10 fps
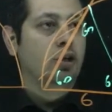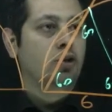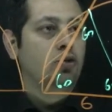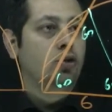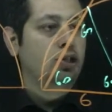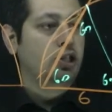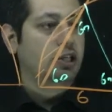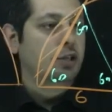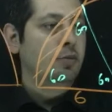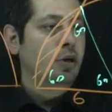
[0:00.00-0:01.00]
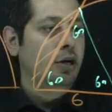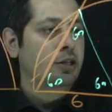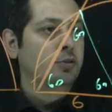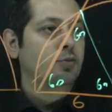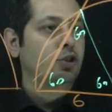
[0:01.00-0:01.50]
Şöyle çektim
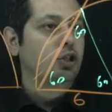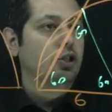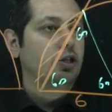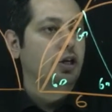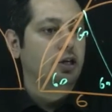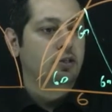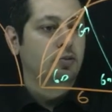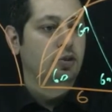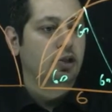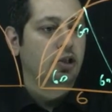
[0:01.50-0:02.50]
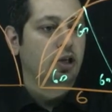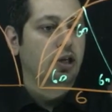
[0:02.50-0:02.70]
60 60,